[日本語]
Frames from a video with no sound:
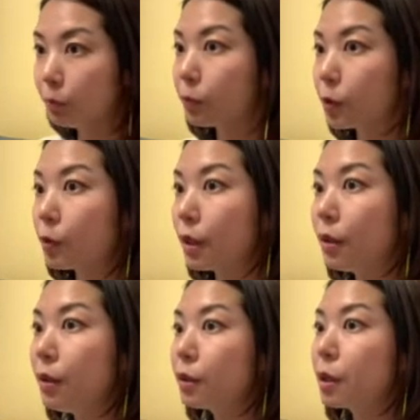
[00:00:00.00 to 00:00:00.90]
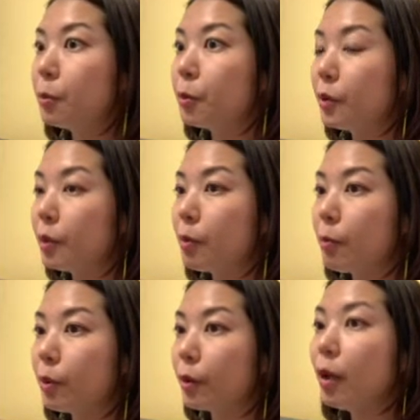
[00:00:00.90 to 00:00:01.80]
うん、作れなかったもんね今
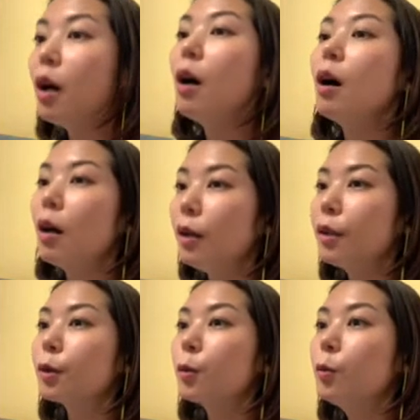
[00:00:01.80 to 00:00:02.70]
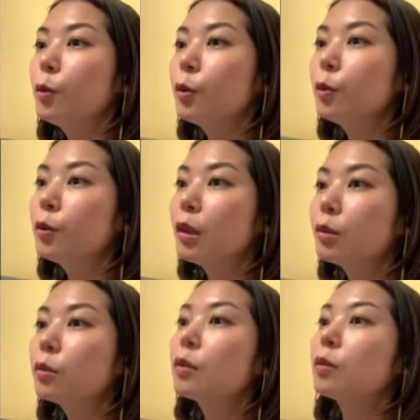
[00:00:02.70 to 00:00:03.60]
まで。はい、こういうや
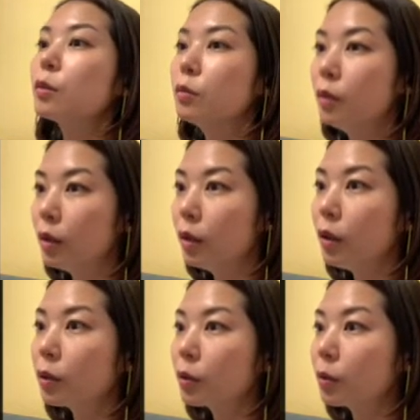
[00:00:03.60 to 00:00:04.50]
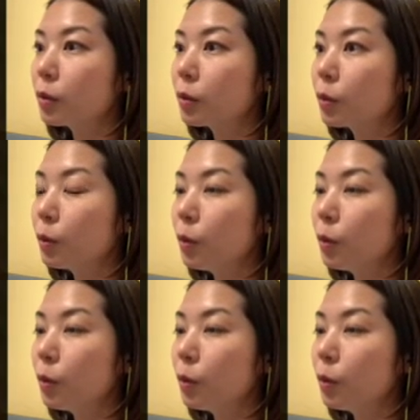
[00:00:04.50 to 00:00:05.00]
つですねきっと。